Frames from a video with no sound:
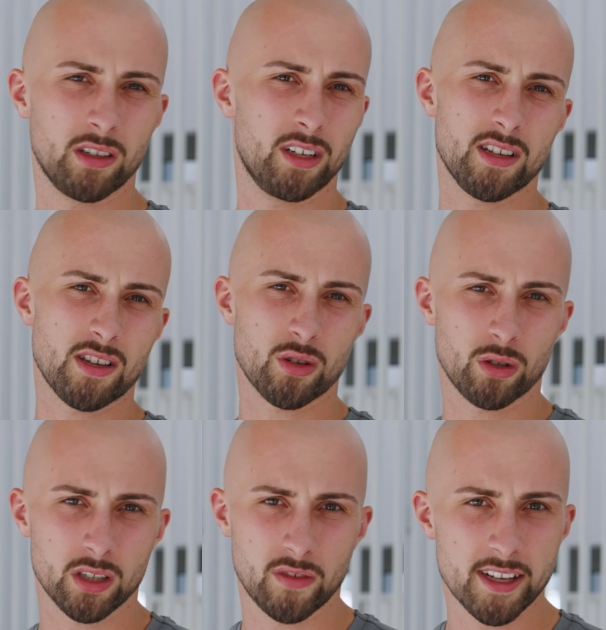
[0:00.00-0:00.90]
Ist es
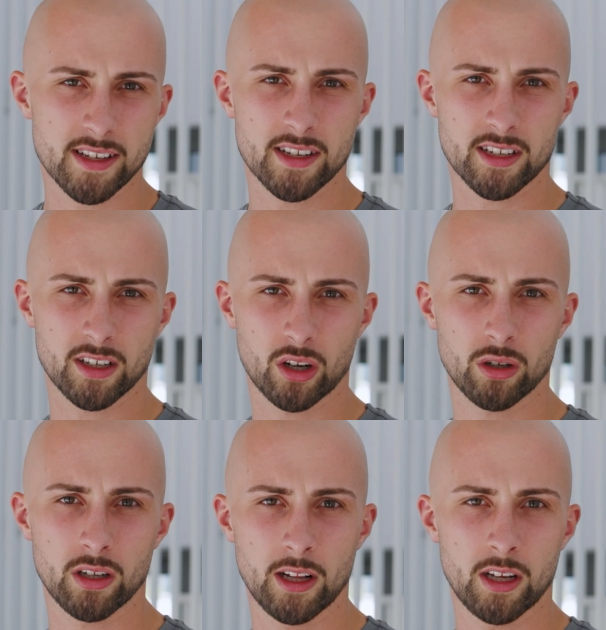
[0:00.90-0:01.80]
so? Ich weiß es nicht
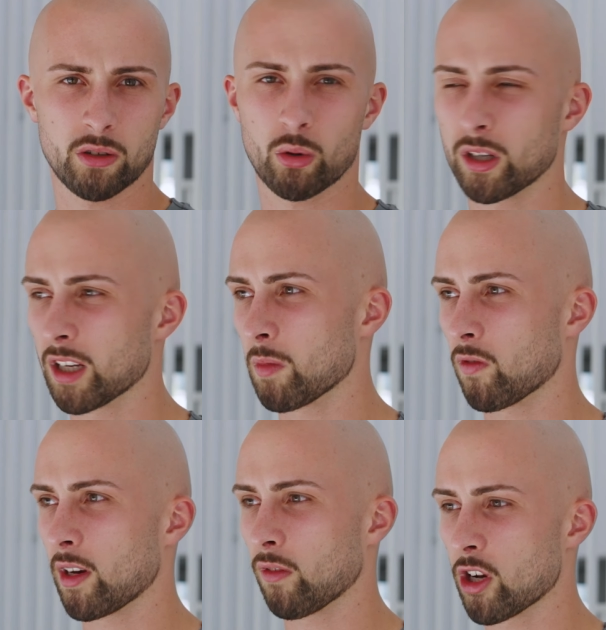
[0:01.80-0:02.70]
genau. Korrigiert mich,
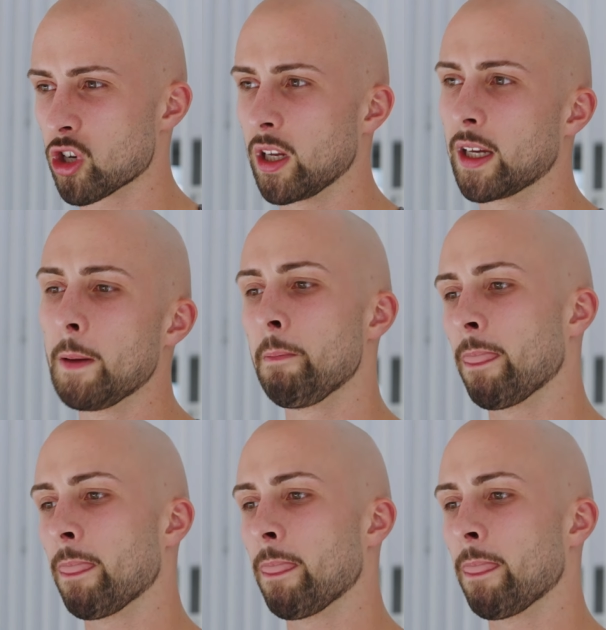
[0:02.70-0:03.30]
wenn ich falsch liege.